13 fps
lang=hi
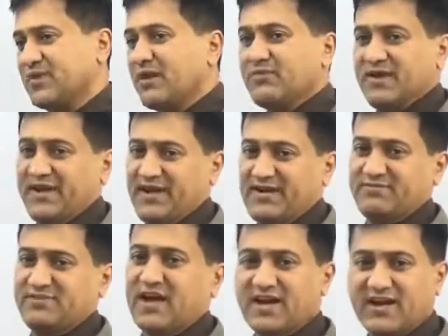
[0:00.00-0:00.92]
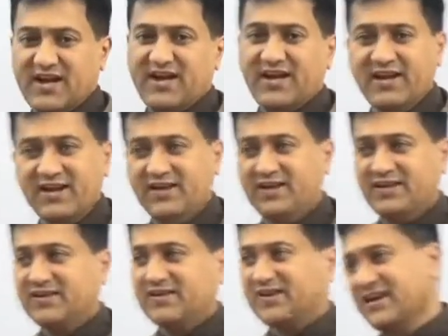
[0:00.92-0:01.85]
भ्रम है अवधारणा है
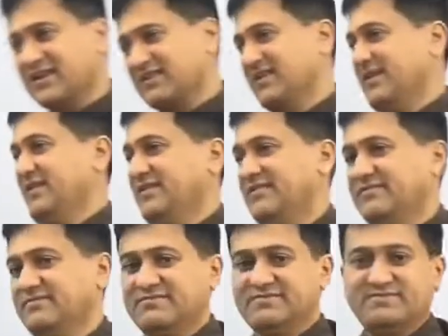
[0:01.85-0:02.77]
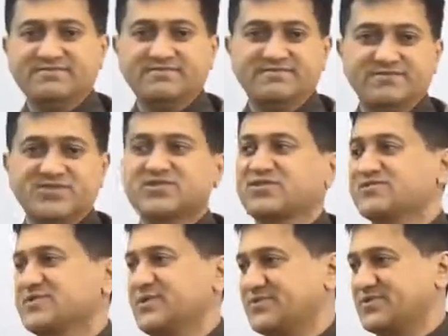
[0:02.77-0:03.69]
गलत है
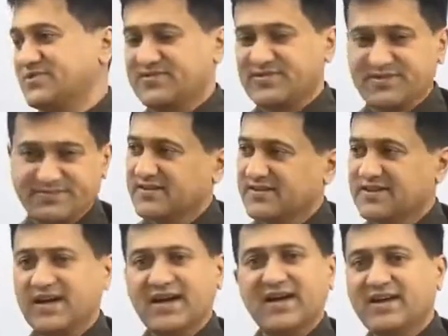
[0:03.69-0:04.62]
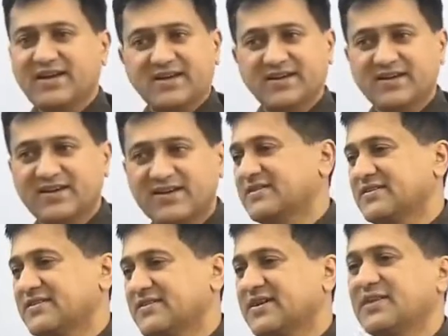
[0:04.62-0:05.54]
मिसकंसेप्शन क्या है
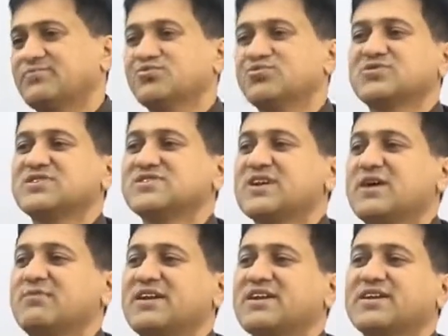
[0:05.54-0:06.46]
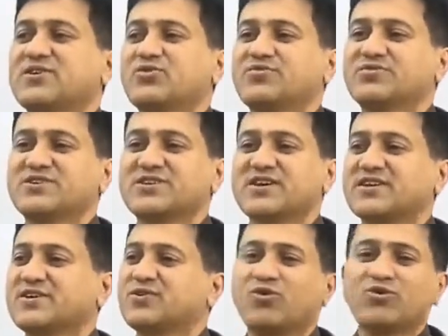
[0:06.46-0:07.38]
कि अगर हम पूछते हैं सामान्य और
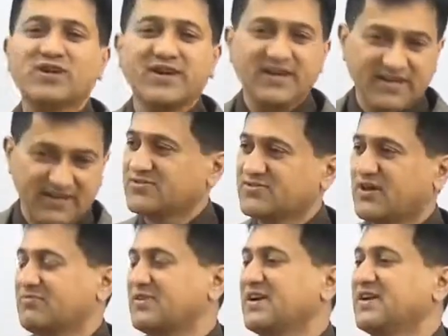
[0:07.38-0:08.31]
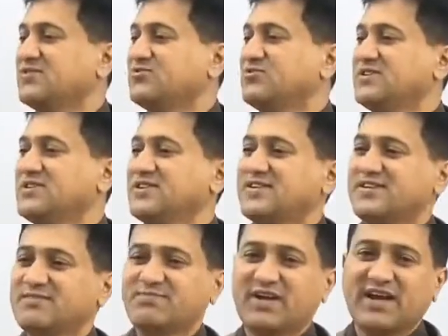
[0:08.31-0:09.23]
विशेषज्ञ कौन है तो आप कहेंगे जो
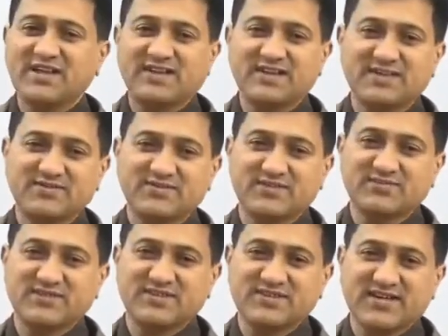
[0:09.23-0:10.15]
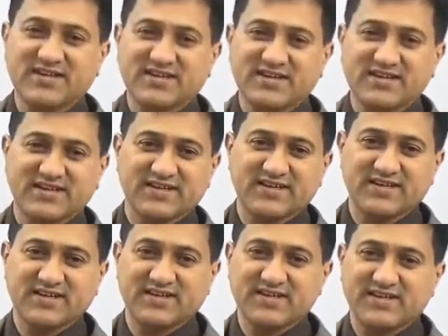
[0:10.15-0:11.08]
इंजीनियरिंग की पढ़ाई किए हुए विशेषज्ञ है
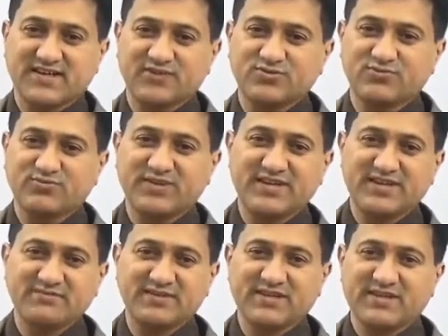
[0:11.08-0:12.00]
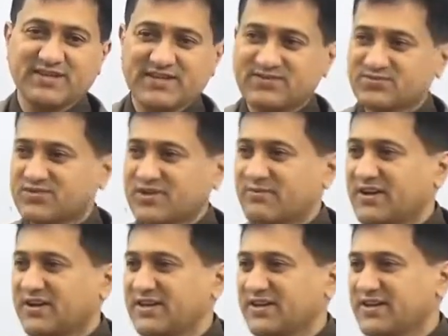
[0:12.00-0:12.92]
और जो बी एम ए की है वो
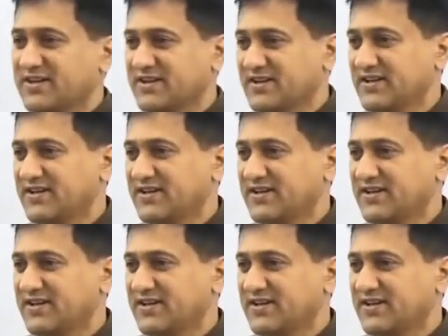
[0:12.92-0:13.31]
सामान्यज्ञ